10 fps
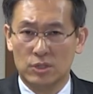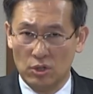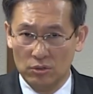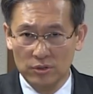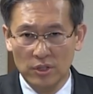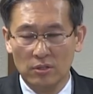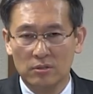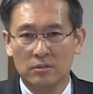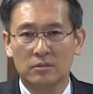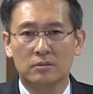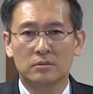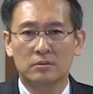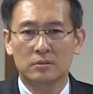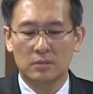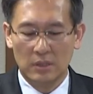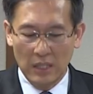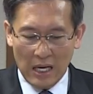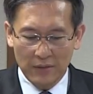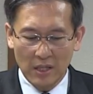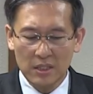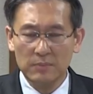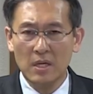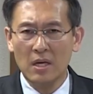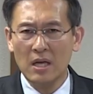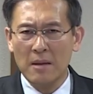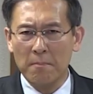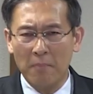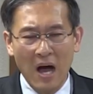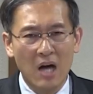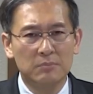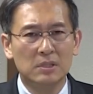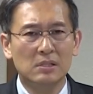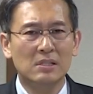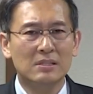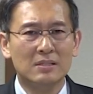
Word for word: 성경, 하나님의 마음을